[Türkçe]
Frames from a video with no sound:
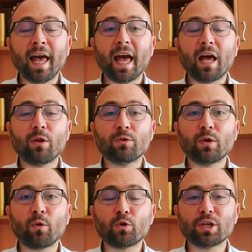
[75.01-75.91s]
En önde
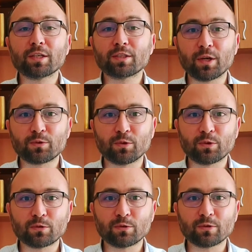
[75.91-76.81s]
koşarken
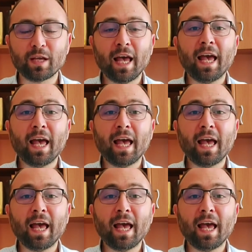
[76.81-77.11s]
görürsün.